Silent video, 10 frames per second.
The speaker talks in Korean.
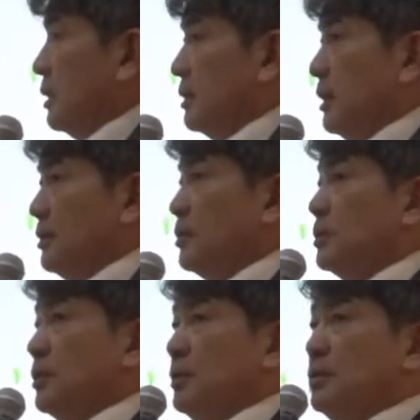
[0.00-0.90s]
그래서
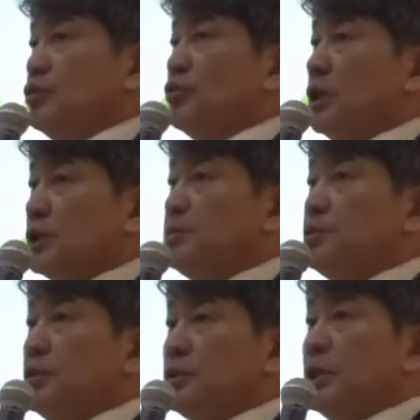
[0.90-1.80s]
그거를 중앙
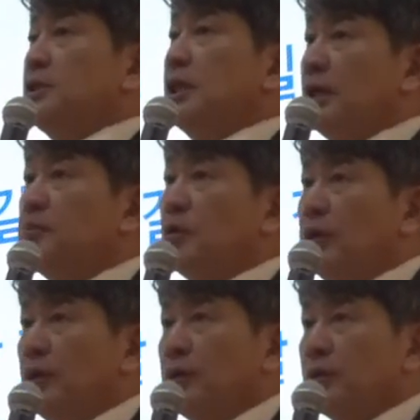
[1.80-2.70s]
집중형 체제라고
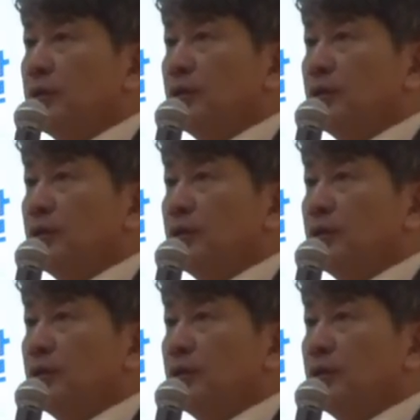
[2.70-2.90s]
불러요.